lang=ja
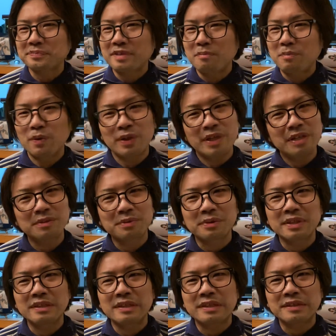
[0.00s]
うん、モデルと
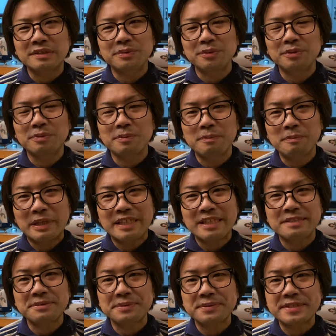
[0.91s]
かなんかそれともまた
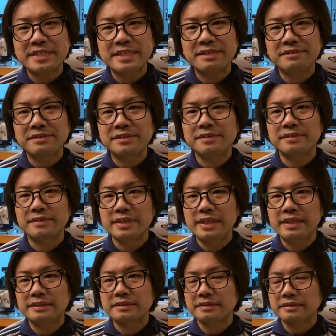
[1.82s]
ちょっと違うんですよ
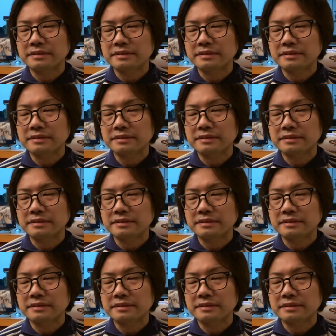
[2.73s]
ね